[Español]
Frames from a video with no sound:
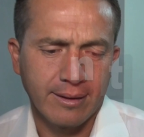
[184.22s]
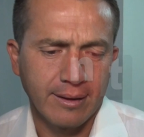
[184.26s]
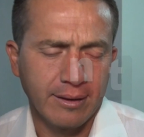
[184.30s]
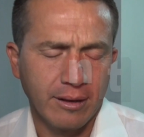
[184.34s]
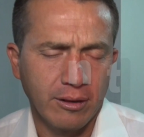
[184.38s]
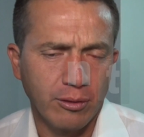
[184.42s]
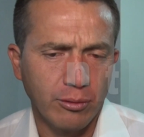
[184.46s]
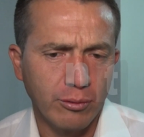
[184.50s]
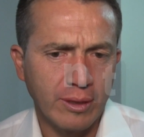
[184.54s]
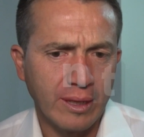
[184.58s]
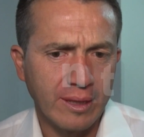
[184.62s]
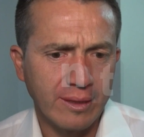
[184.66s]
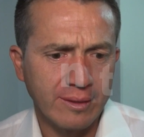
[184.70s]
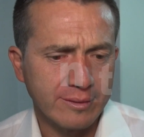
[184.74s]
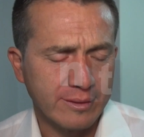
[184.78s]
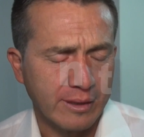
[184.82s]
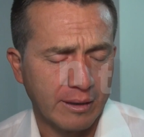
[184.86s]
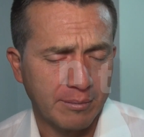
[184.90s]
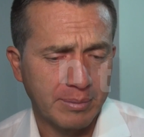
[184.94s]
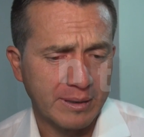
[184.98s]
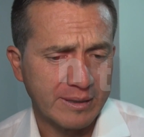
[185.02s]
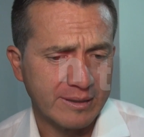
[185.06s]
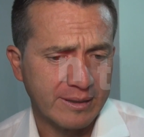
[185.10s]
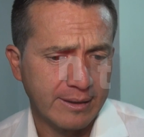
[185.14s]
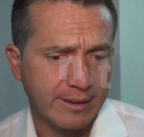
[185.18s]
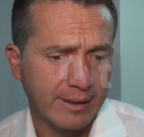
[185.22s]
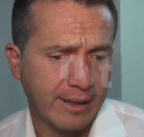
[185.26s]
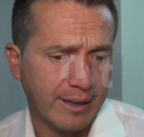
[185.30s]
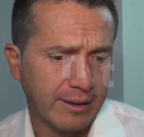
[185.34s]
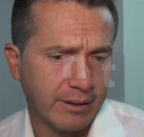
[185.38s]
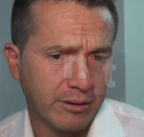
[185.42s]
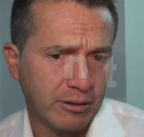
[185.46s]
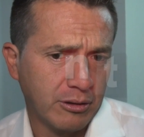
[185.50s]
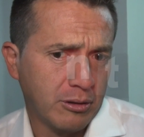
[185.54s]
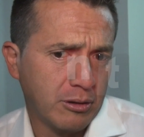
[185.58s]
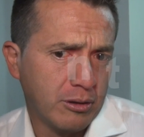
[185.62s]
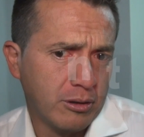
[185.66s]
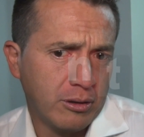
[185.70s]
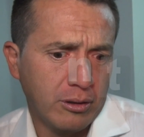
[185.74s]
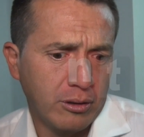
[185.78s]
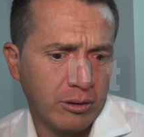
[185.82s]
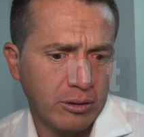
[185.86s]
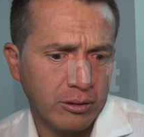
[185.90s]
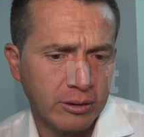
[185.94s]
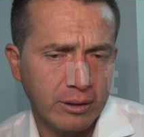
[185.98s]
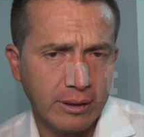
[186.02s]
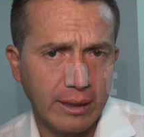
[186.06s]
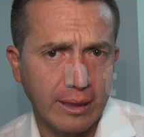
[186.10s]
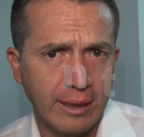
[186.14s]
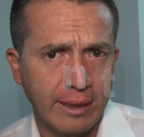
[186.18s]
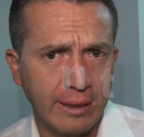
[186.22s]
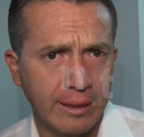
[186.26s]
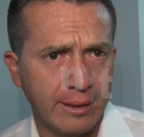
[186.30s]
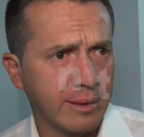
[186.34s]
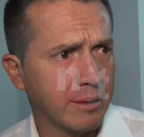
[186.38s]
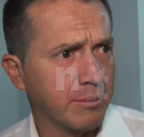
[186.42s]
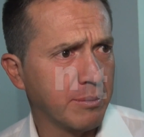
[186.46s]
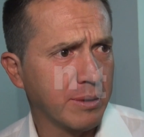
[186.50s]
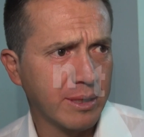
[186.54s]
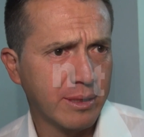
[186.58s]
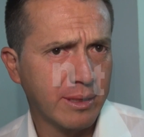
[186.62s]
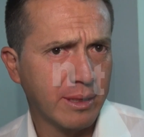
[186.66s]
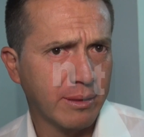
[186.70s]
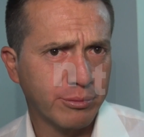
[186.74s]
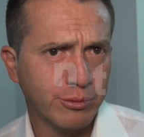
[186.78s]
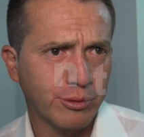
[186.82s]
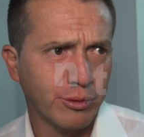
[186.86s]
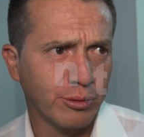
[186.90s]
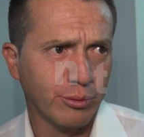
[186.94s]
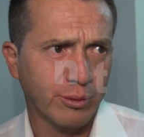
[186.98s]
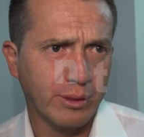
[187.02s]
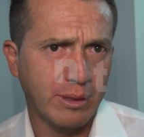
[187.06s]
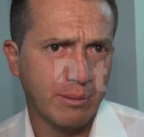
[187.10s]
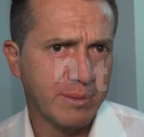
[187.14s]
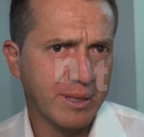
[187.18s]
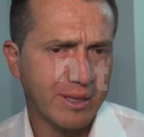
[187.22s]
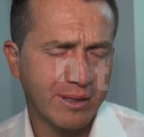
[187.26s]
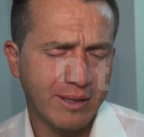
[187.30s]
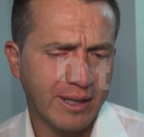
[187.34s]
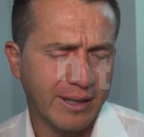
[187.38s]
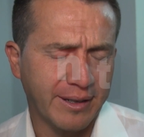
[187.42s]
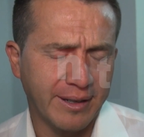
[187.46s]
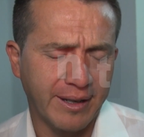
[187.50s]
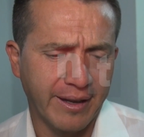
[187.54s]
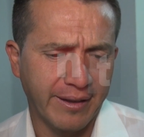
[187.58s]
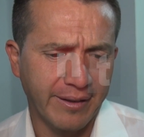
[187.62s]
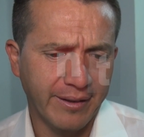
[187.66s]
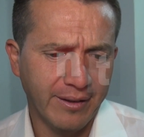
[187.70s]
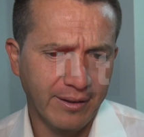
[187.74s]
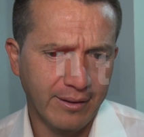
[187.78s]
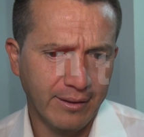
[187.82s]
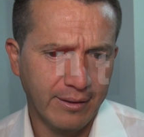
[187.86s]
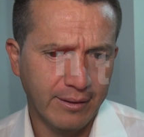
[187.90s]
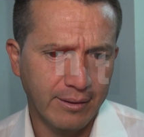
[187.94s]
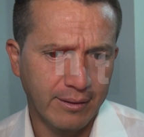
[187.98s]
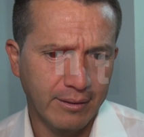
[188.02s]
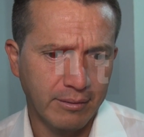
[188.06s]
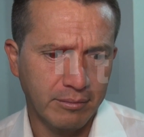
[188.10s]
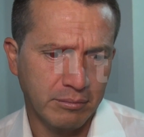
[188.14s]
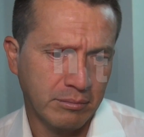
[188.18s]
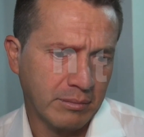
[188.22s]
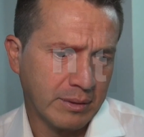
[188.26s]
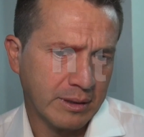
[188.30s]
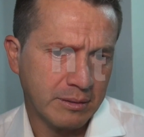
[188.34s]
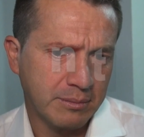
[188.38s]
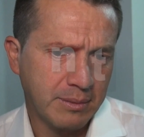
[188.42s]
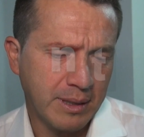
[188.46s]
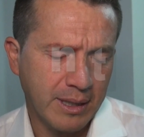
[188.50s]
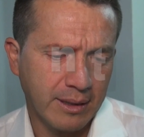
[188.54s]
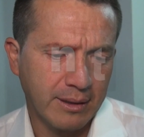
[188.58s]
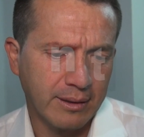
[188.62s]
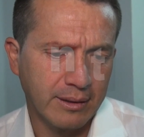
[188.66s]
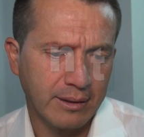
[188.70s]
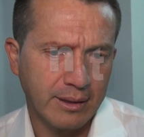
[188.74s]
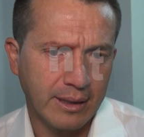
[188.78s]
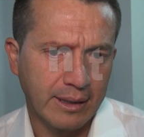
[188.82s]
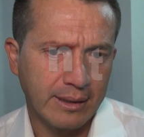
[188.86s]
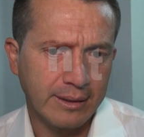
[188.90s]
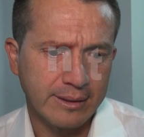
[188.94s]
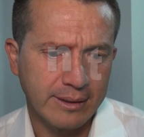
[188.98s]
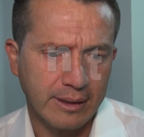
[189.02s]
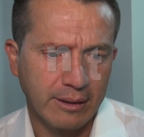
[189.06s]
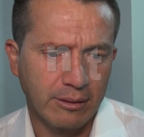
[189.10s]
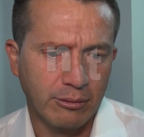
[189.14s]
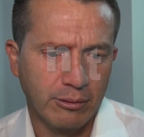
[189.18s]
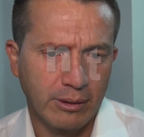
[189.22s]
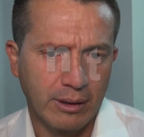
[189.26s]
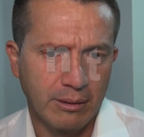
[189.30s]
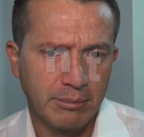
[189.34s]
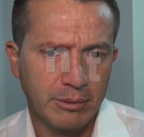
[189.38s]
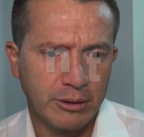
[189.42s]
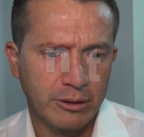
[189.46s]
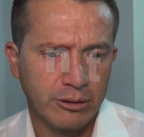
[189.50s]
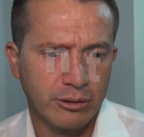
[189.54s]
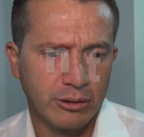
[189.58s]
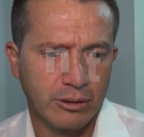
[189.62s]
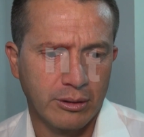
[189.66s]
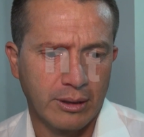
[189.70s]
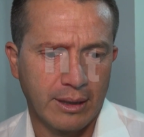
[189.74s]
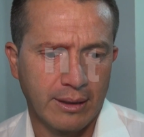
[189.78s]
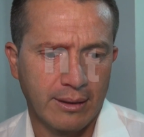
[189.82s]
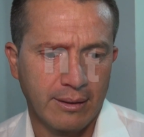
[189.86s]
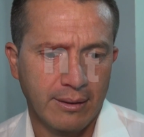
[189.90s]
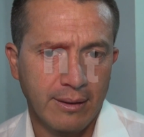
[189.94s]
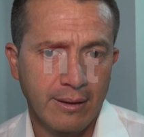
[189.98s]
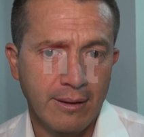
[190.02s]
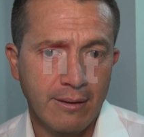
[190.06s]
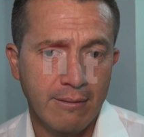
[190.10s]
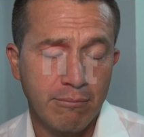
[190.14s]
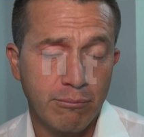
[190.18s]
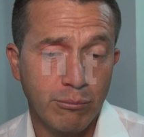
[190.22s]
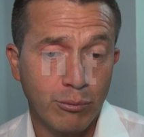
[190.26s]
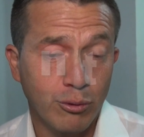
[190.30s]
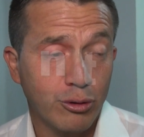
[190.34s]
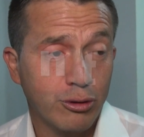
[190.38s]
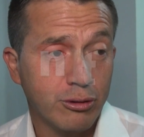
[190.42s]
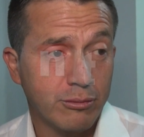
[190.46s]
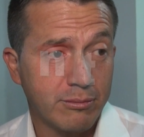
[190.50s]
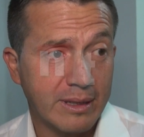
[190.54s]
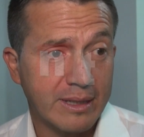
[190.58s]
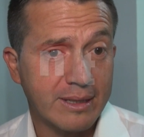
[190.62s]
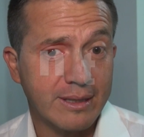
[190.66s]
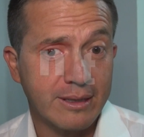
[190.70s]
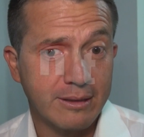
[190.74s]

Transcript: Tener una discapacidad no te limita absolutamente a nada más bien te hace una persona mucho más